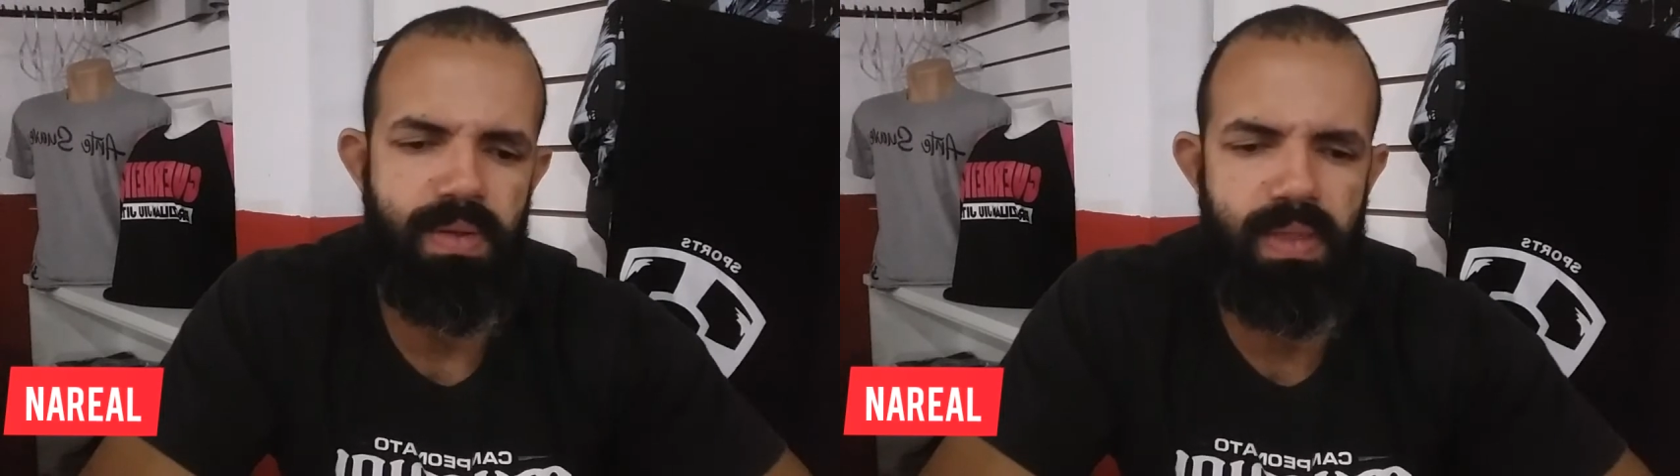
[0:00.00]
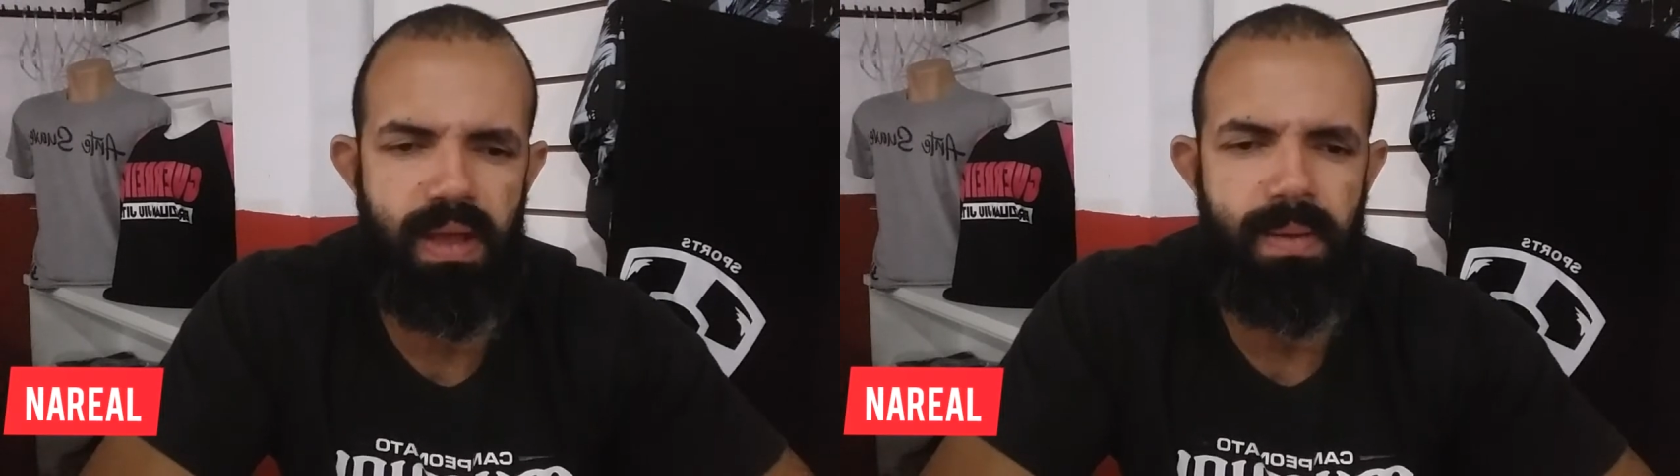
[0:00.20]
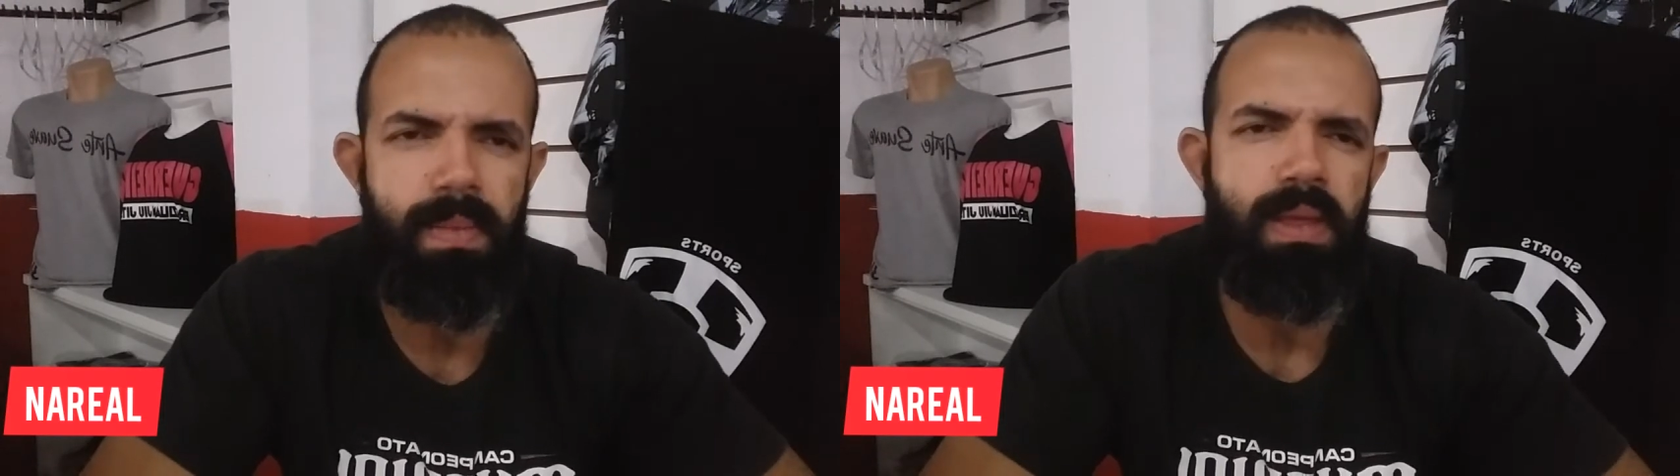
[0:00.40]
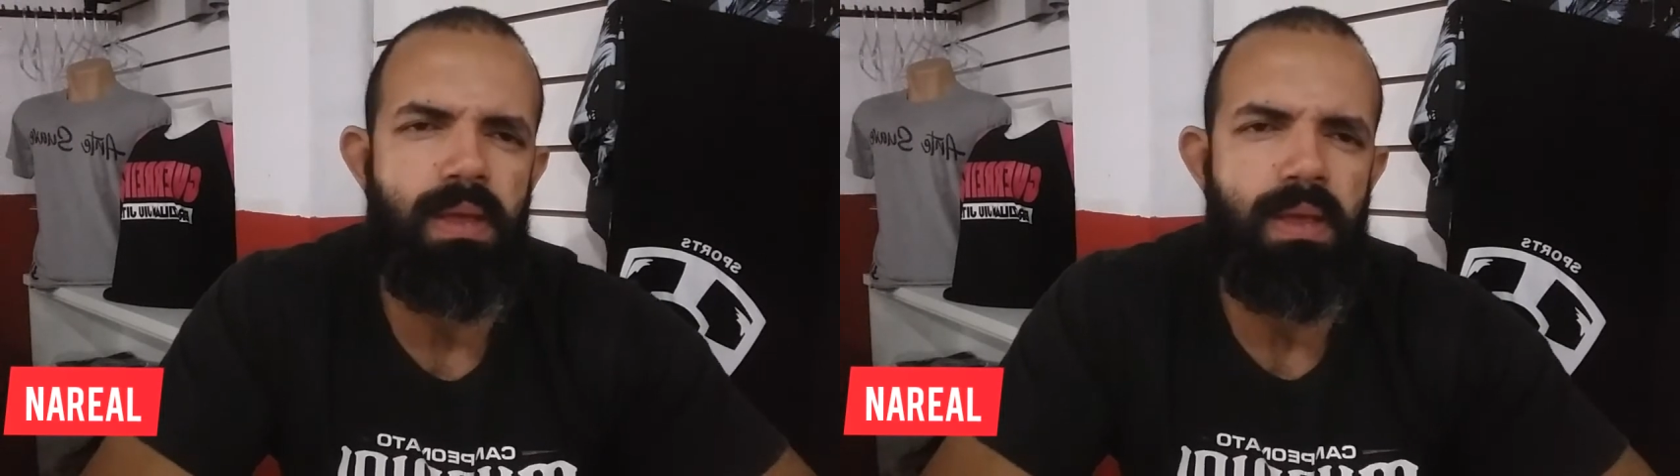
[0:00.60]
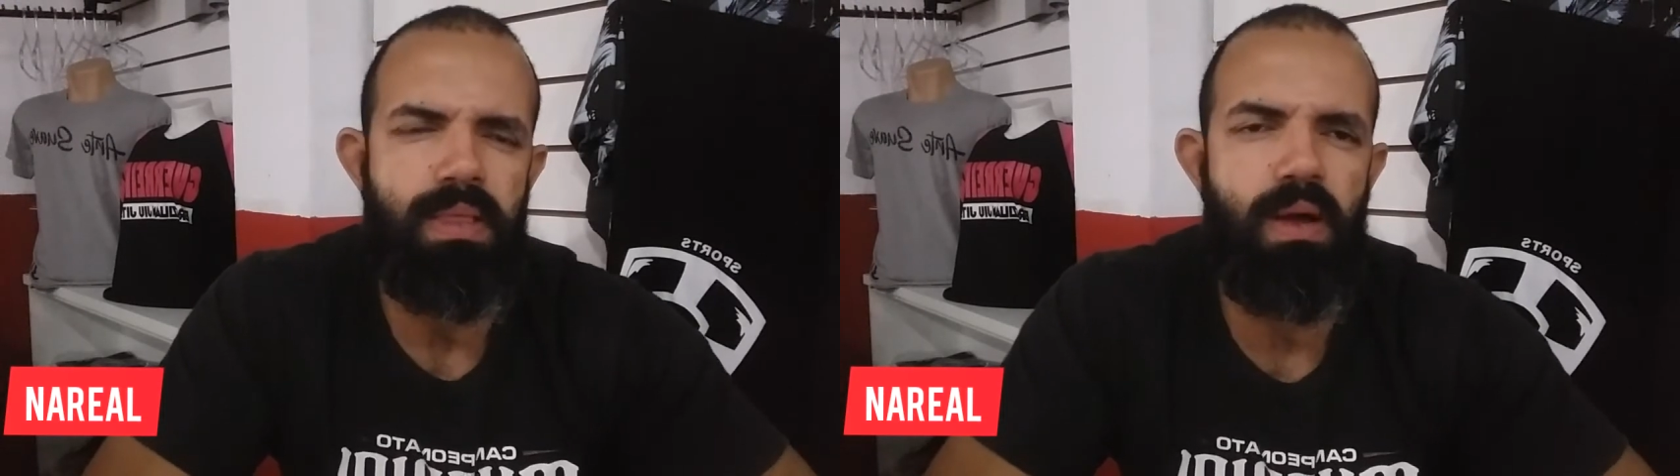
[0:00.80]
Né?
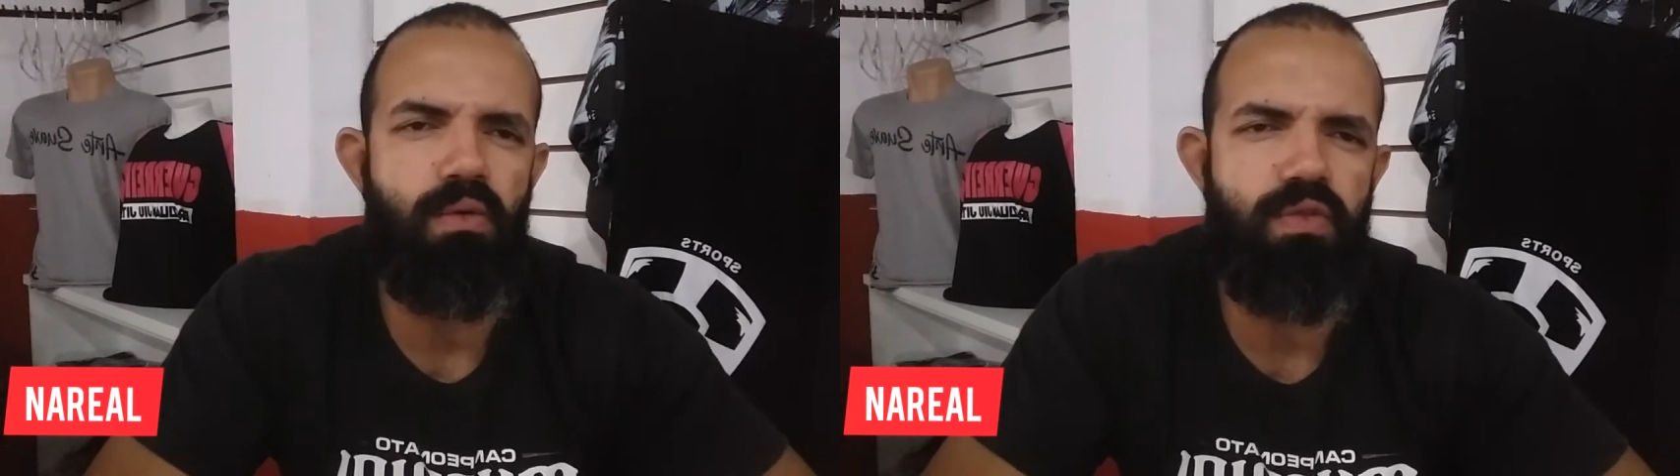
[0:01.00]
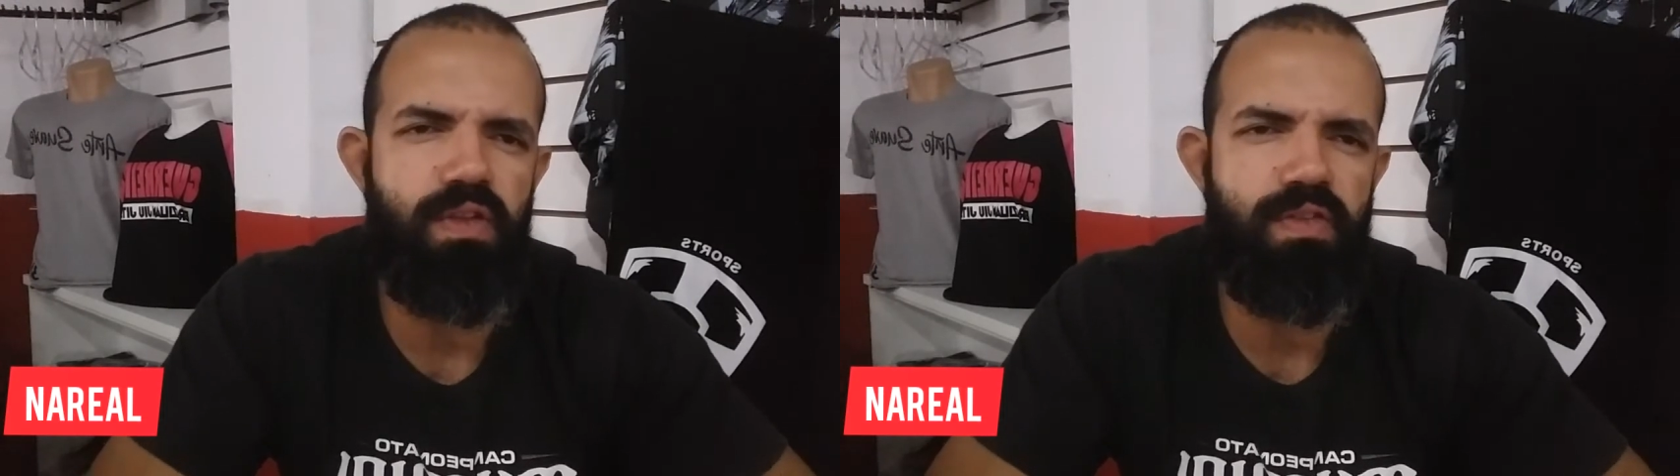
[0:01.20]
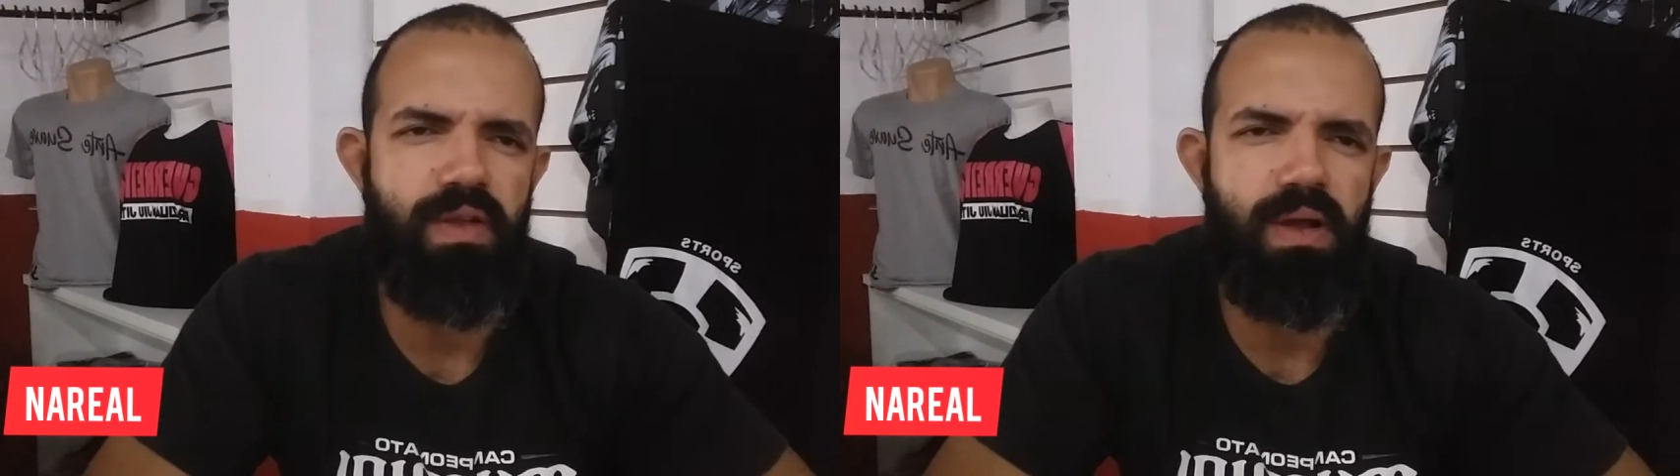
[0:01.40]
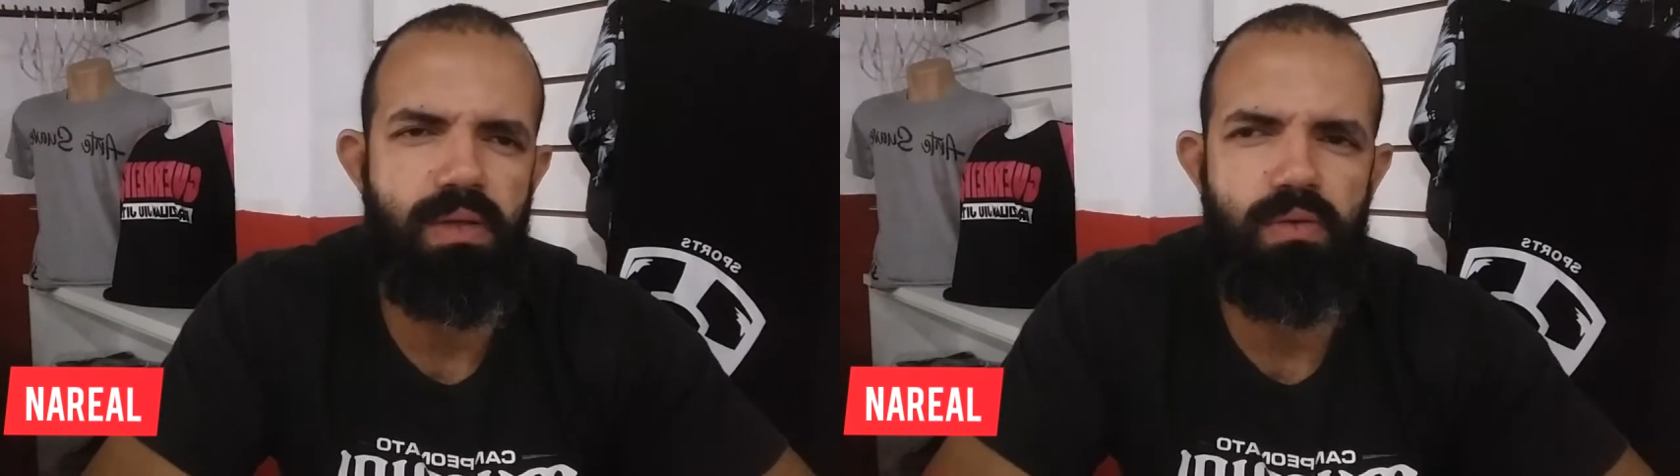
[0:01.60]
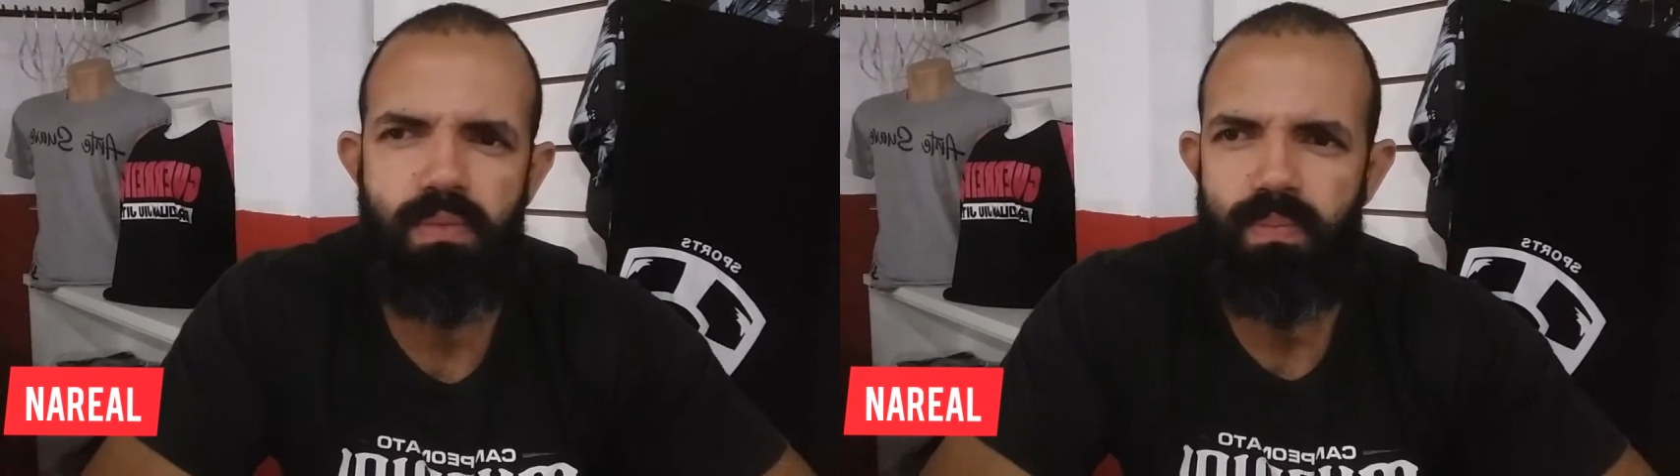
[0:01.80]
Não
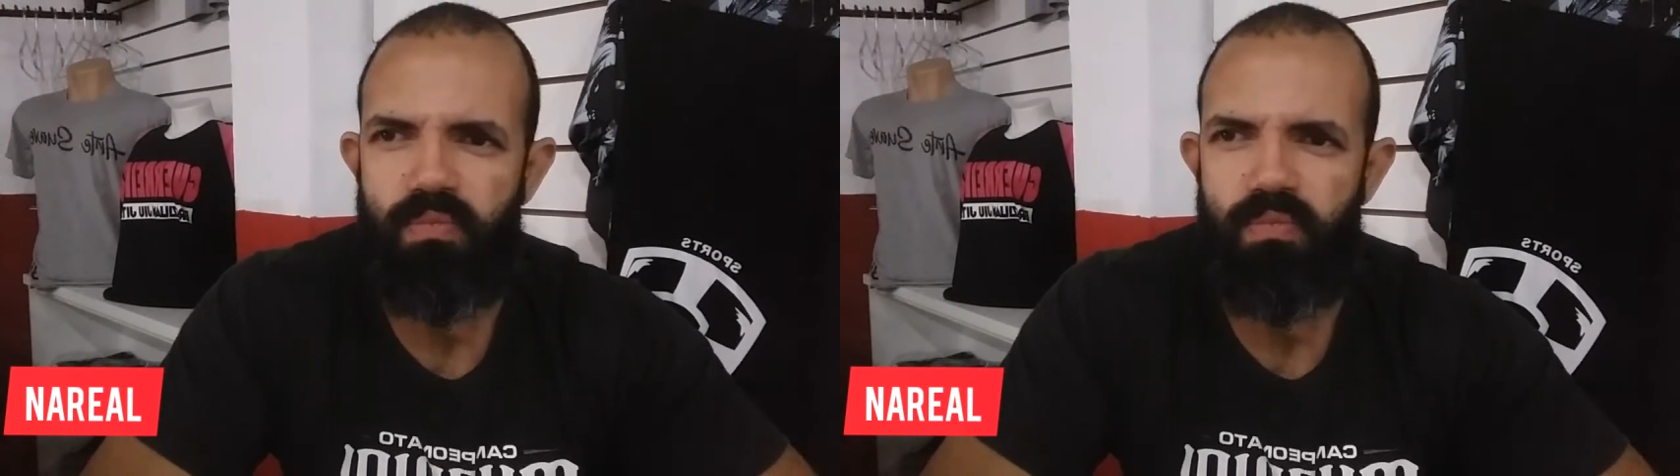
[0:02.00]
visando